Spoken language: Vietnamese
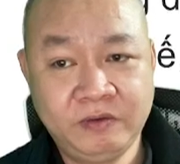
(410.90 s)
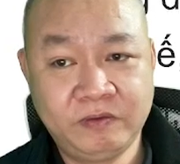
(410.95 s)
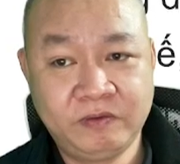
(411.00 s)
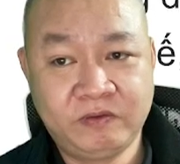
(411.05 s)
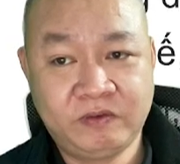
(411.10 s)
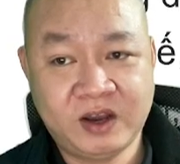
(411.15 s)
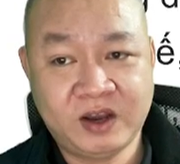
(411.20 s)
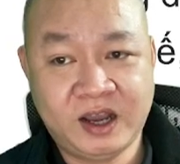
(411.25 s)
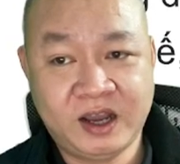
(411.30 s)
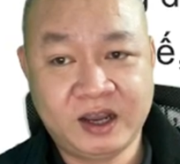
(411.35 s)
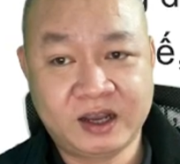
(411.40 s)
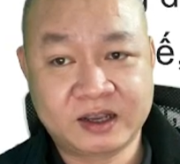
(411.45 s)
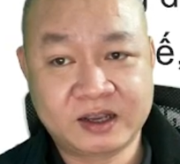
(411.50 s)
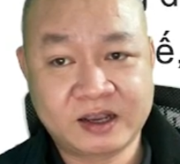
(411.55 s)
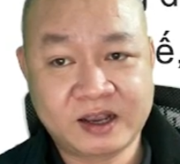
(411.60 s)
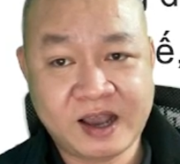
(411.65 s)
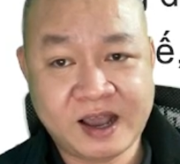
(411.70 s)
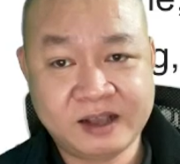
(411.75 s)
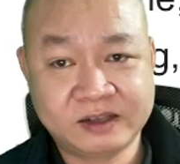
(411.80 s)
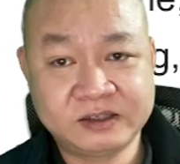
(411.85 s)
Và
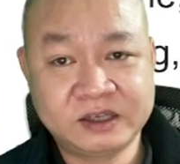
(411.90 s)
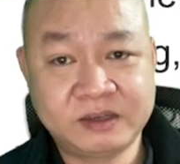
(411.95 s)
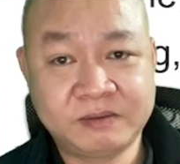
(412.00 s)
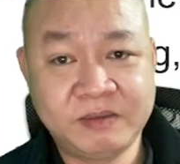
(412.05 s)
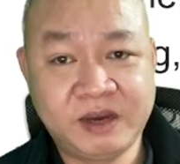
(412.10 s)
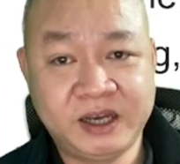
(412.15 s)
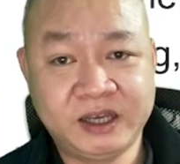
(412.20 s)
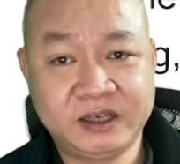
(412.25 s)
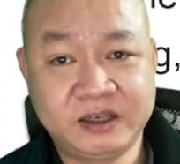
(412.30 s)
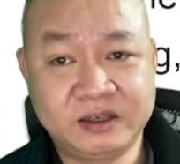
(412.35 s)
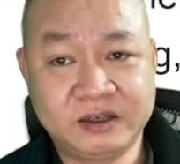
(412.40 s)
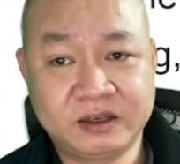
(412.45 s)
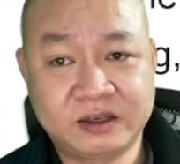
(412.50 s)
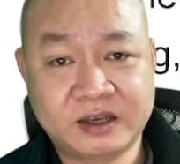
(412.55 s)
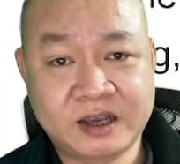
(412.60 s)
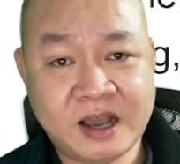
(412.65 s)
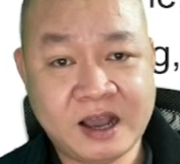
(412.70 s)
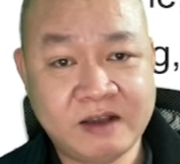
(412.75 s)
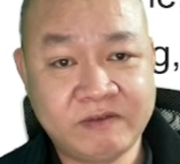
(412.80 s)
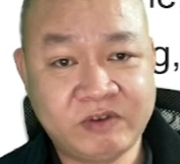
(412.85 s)
càng dịch bệnh,
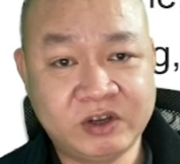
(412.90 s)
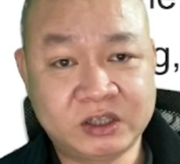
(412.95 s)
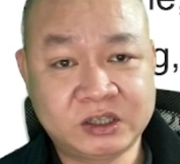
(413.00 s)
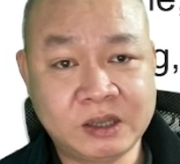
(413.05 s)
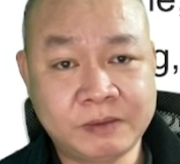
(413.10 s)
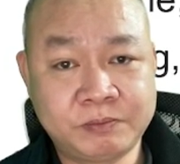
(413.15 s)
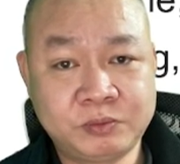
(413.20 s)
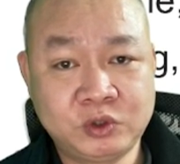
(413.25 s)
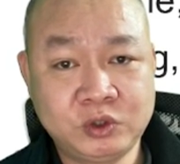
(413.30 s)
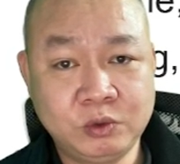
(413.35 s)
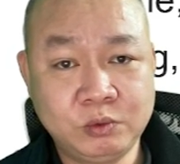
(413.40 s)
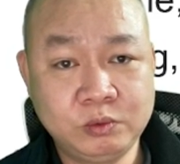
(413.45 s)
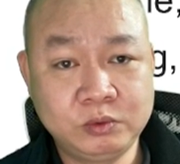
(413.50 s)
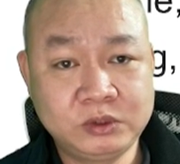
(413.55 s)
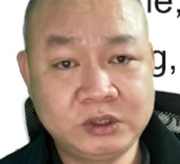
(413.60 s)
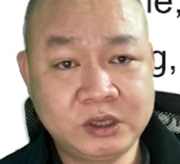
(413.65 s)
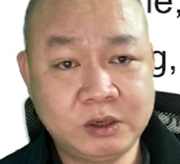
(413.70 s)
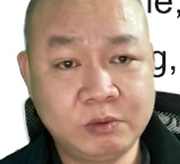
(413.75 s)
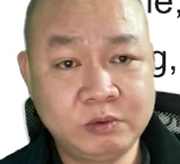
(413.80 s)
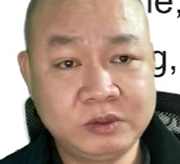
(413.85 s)
càng phải tập trung
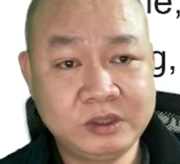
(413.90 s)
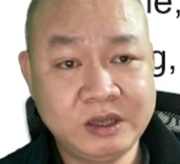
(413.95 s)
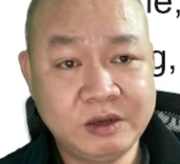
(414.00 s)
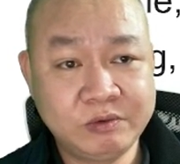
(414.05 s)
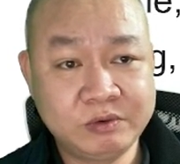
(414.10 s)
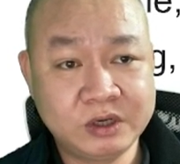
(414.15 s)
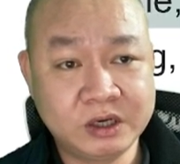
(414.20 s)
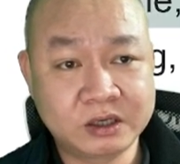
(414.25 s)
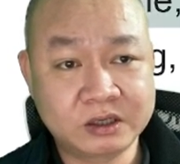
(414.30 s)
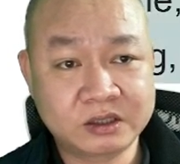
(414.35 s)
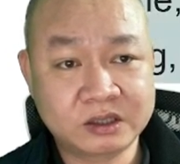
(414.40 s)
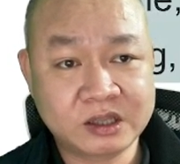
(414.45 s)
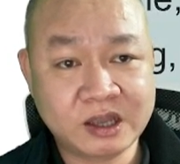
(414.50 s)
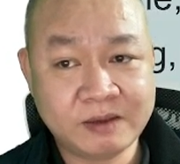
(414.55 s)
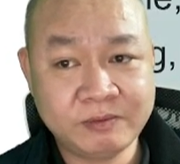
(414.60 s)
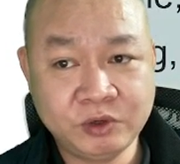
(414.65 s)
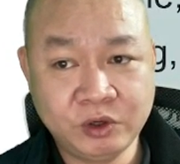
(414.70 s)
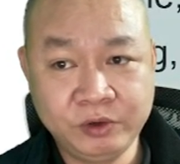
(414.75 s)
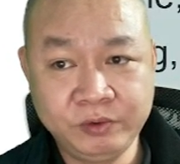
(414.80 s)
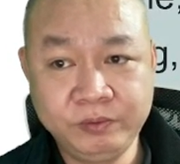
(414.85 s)
chống tiêu cực
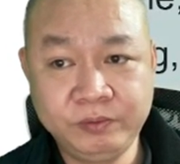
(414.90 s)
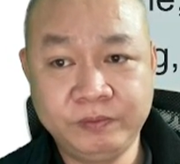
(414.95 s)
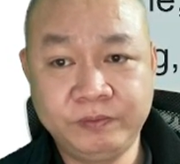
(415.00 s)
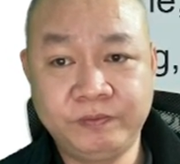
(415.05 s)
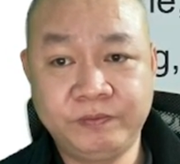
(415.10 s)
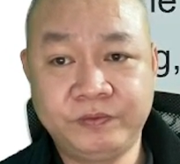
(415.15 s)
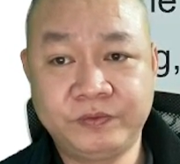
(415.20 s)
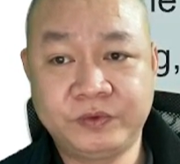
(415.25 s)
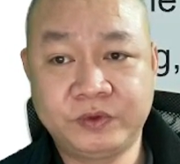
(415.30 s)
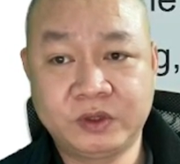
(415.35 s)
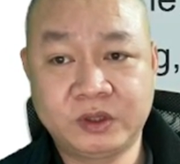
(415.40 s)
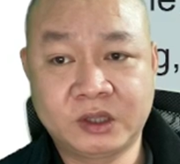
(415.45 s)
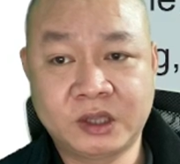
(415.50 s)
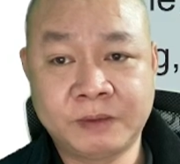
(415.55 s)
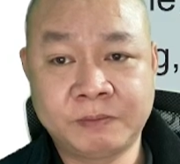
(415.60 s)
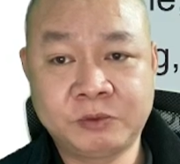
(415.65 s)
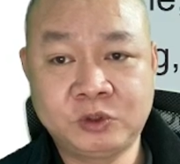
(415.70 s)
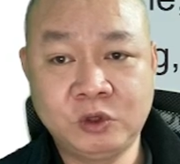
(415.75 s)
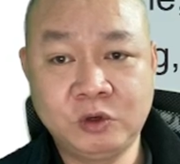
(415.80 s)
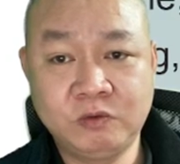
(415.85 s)
tham nhũng,
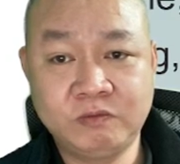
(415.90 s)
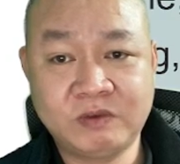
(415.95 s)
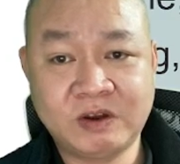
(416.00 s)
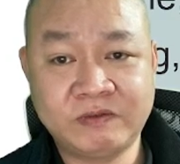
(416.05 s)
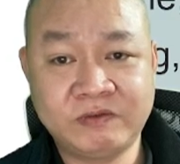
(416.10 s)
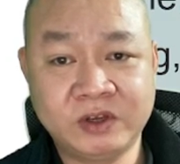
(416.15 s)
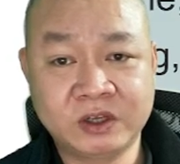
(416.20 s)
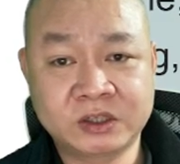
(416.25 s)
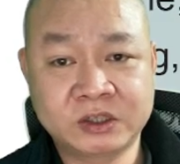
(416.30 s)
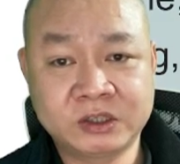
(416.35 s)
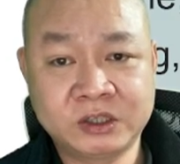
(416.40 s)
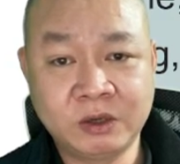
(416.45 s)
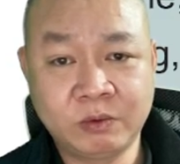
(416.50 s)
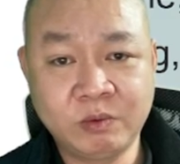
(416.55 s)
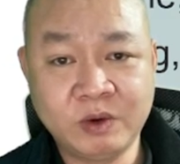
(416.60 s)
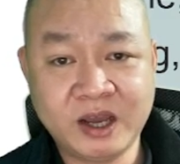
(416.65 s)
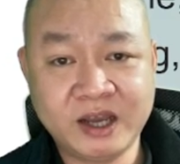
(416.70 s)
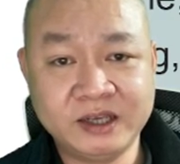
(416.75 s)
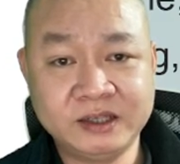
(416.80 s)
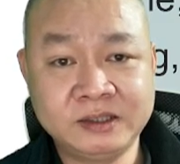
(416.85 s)
tập trung vào việc
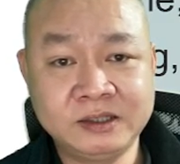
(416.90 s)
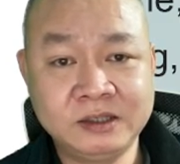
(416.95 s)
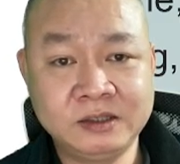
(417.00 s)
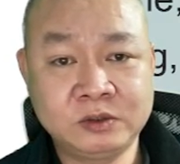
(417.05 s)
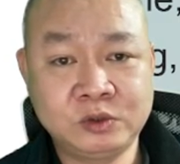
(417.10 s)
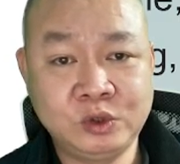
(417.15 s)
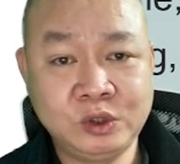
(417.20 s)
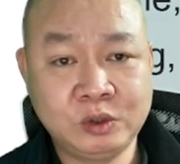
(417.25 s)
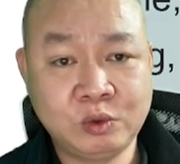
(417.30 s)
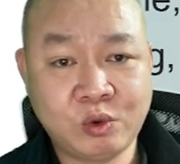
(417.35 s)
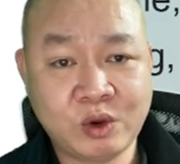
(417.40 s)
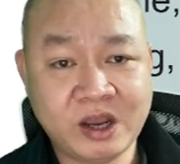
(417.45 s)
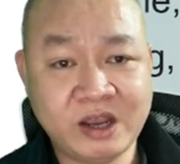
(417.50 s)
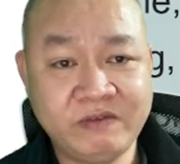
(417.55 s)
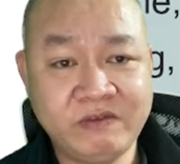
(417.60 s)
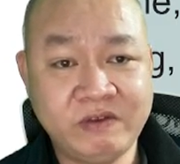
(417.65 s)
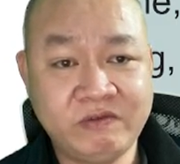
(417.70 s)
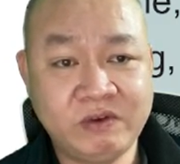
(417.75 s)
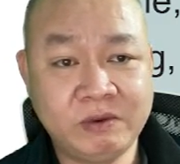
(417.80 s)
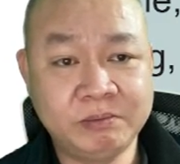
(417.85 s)
chống lại sự suy thoái
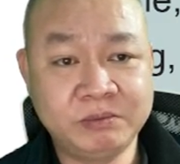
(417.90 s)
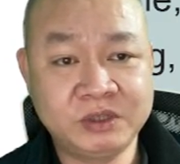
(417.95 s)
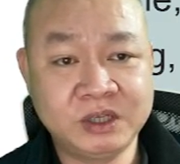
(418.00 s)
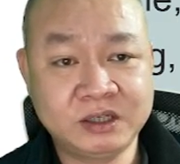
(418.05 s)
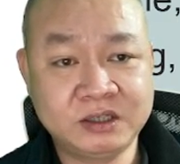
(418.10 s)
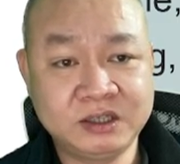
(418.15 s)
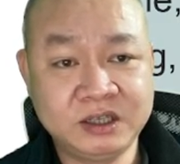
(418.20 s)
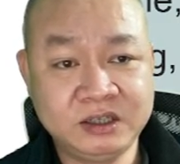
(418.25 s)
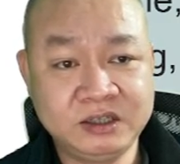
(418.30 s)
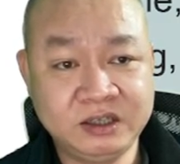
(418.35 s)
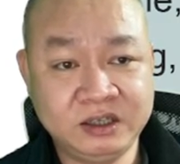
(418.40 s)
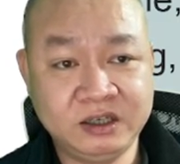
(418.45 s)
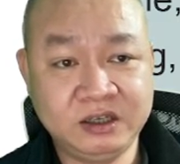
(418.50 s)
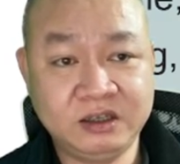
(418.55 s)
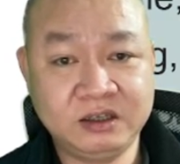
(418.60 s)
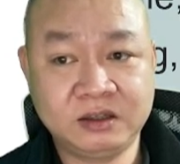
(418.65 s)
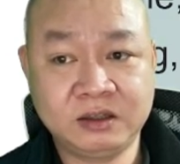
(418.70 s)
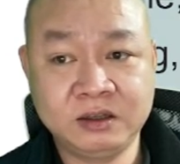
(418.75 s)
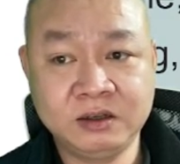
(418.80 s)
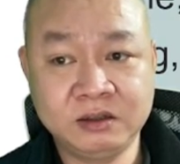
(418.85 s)
về phẩm chất chính
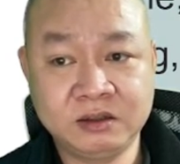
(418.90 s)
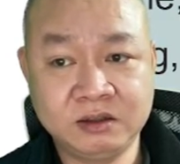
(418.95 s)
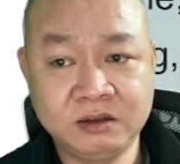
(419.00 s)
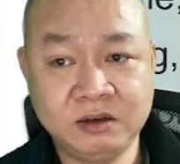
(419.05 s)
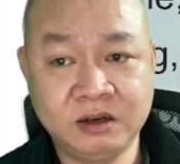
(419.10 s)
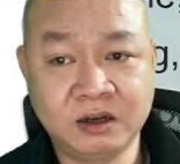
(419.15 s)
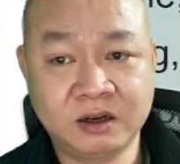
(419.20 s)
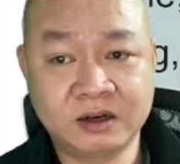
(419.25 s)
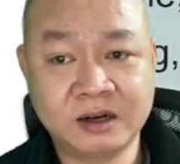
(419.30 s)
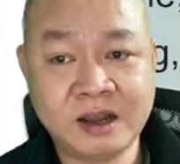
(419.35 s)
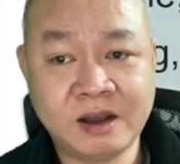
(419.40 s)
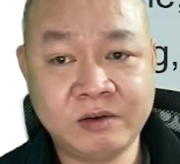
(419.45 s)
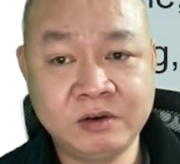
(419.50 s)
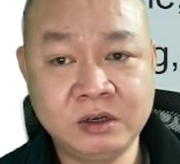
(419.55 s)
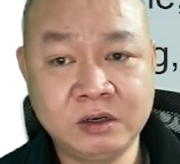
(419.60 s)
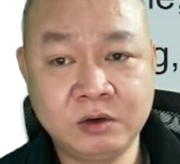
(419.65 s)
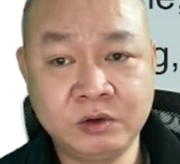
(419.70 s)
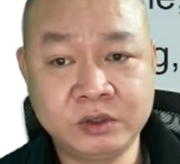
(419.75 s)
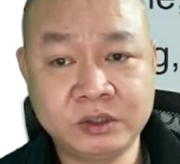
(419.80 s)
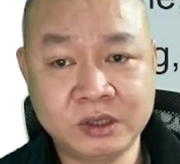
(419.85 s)
trị, tư tưởng, đạo
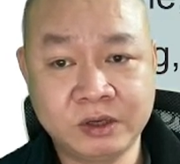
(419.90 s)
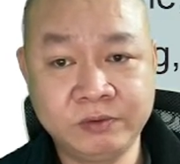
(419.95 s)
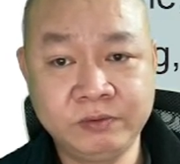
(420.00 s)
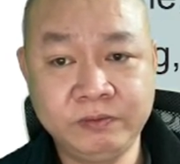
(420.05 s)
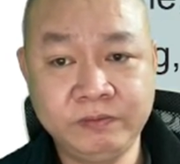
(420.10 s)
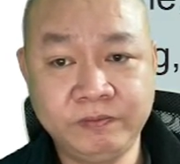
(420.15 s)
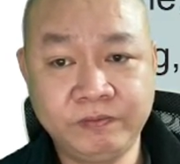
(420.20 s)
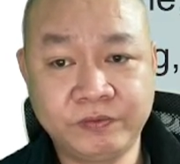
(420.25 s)
đức, lối sống.